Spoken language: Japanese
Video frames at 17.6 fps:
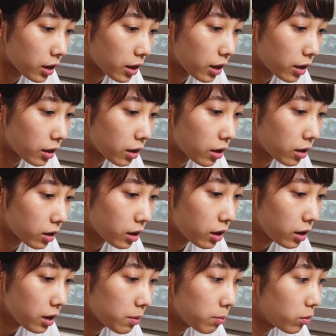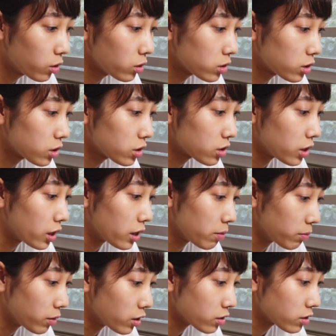な景観が変貌しつつあ
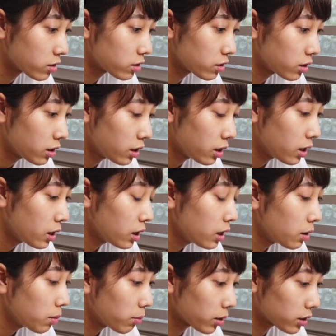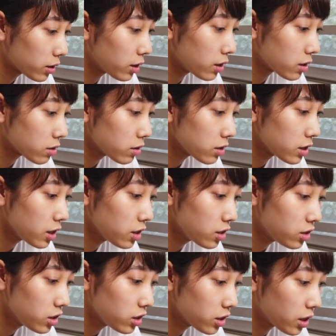ります。また、水
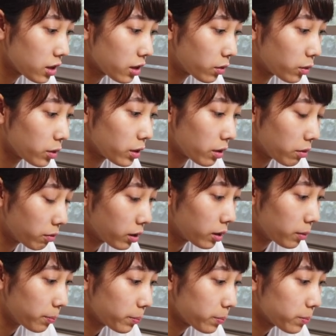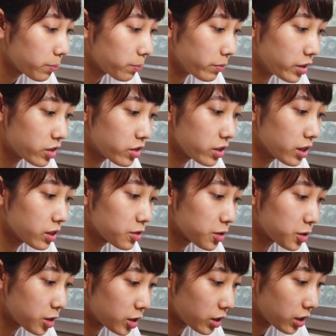田地域においては、水や
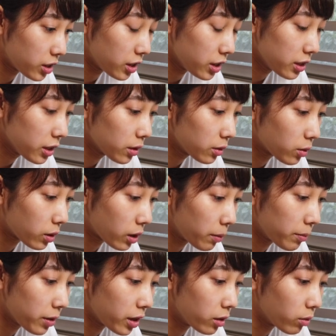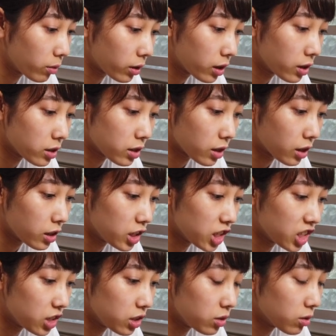土、稲の神への感謝が
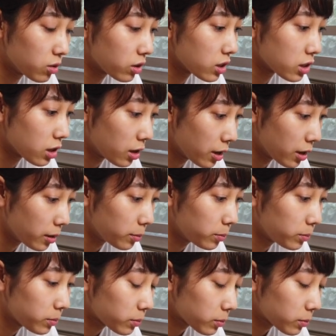日常化され、